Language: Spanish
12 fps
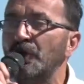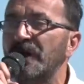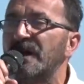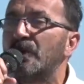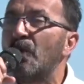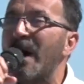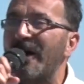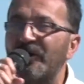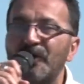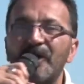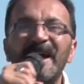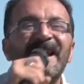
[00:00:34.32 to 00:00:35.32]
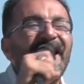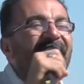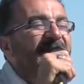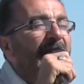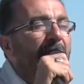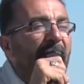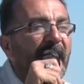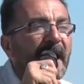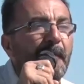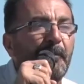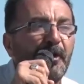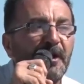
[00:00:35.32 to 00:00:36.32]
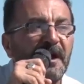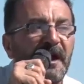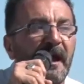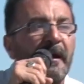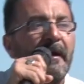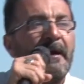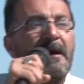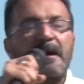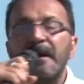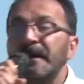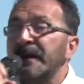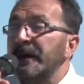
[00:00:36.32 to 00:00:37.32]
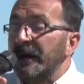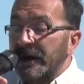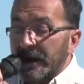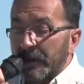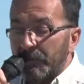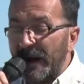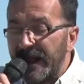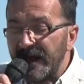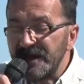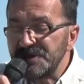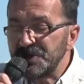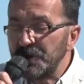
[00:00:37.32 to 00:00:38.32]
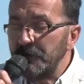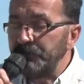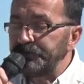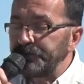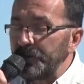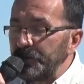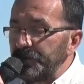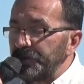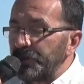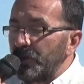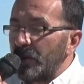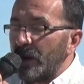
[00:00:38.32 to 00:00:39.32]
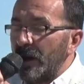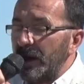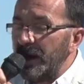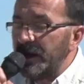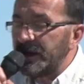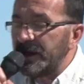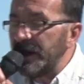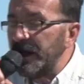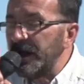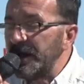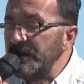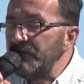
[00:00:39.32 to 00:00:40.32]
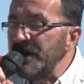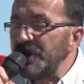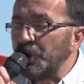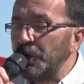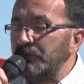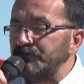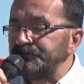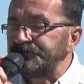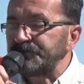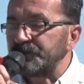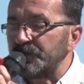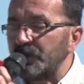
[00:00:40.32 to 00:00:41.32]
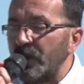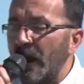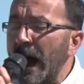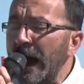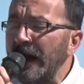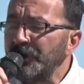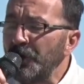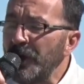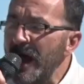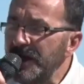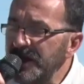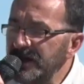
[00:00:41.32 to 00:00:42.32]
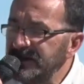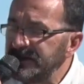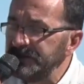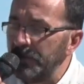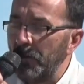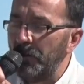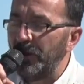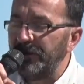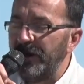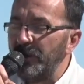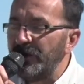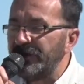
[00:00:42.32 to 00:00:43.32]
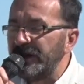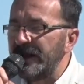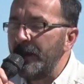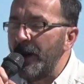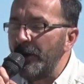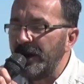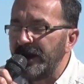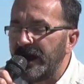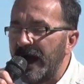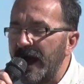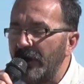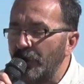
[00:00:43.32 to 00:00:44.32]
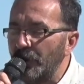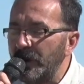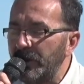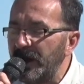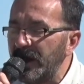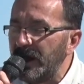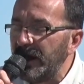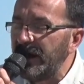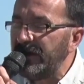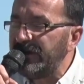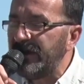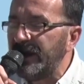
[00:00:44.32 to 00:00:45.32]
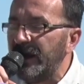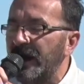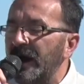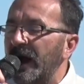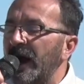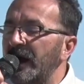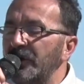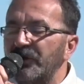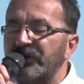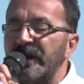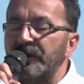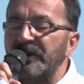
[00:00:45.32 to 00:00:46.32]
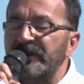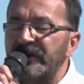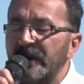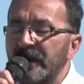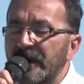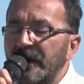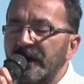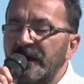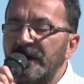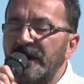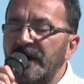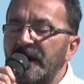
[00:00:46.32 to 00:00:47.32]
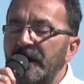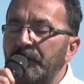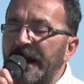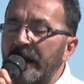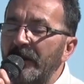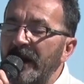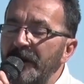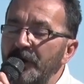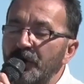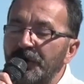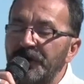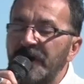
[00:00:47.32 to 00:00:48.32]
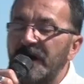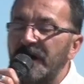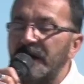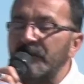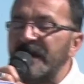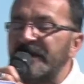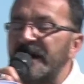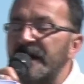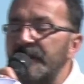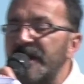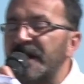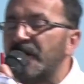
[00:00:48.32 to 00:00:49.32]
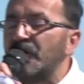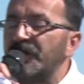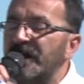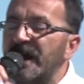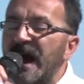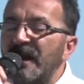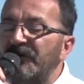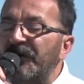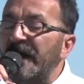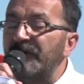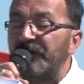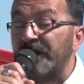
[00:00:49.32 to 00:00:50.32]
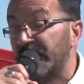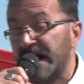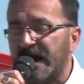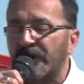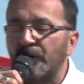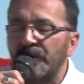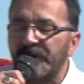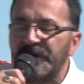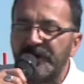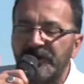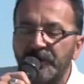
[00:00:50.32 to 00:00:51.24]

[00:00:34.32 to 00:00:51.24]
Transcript: el cuadro. ¿En qué trabaja? ¿Por qué? Para ello, este, invito a Gastón Áñez, por favor, si es tan amable, KWS Agroservice, eh, para hablarnos de material y manejo de alfalfa, de la KWS,